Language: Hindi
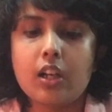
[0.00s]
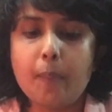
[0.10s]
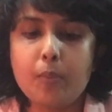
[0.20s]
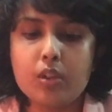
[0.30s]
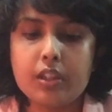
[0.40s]

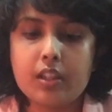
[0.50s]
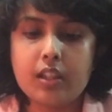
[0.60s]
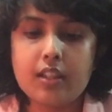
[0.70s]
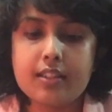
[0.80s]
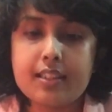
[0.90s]
अब
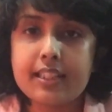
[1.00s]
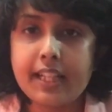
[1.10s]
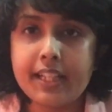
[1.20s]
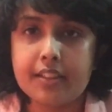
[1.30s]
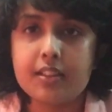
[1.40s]

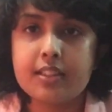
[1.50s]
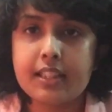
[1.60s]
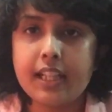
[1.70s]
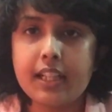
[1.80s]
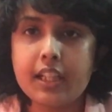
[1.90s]
सेंटर
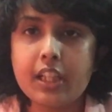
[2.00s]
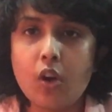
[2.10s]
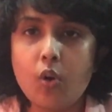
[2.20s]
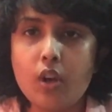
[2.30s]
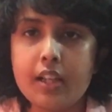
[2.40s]
सेंटर क्या
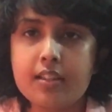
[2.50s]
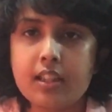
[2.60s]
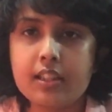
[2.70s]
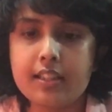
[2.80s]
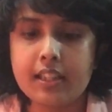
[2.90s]
होगा
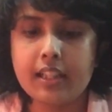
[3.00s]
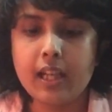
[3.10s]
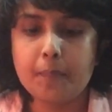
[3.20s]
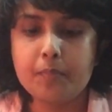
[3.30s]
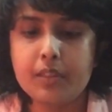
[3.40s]
इसका जैसे कि
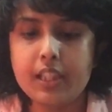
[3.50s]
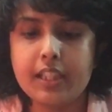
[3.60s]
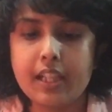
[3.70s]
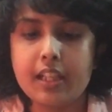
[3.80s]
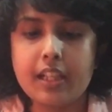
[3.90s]
आप ये
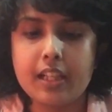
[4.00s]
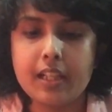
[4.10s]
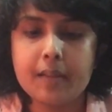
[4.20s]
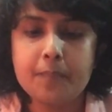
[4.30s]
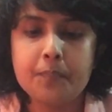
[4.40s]
देख रहे
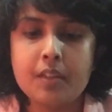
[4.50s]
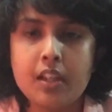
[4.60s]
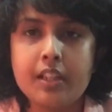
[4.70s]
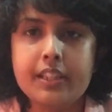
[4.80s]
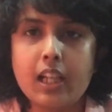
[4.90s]
हैं
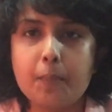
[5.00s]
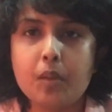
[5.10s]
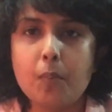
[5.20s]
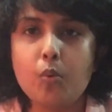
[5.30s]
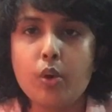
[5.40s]
ये
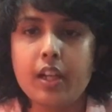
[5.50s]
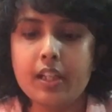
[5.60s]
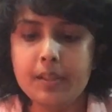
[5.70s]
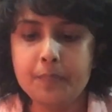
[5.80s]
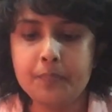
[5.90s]
आपका बोर्ड
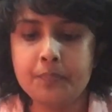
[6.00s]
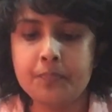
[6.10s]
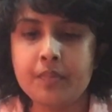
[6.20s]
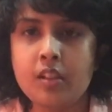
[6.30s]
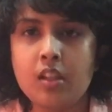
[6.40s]
है
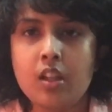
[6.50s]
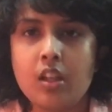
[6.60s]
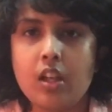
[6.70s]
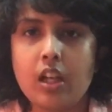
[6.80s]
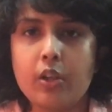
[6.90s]

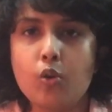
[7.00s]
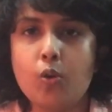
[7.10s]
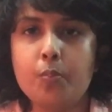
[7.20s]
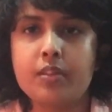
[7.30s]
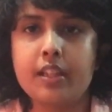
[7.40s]
आई
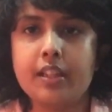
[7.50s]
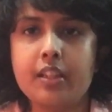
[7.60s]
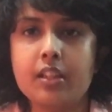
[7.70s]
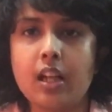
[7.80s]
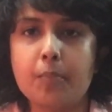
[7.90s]
होप
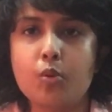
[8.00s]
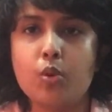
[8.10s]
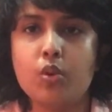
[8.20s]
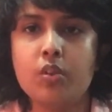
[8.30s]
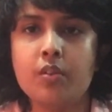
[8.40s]
सेंटर
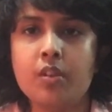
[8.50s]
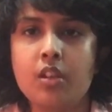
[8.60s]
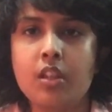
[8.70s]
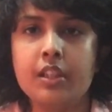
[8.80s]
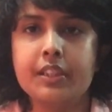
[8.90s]
आपको
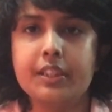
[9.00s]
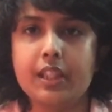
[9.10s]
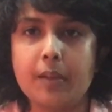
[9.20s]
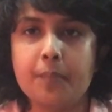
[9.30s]
या